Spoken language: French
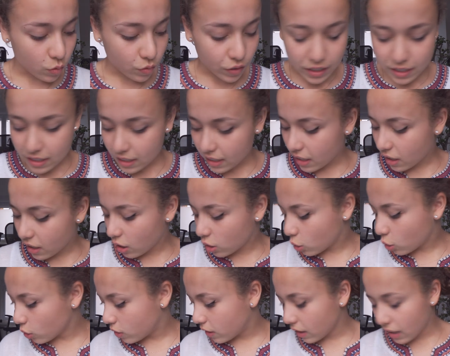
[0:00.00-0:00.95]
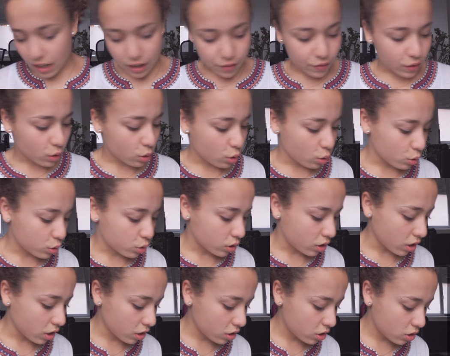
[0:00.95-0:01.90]
On va essayer l'autre côté avec le
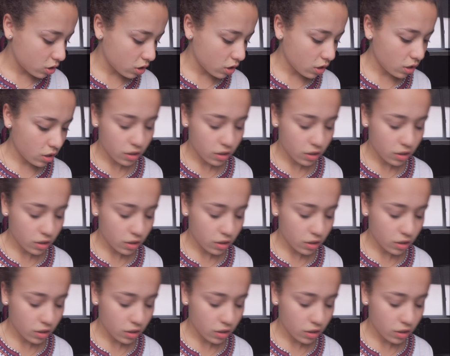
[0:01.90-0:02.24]
scotch.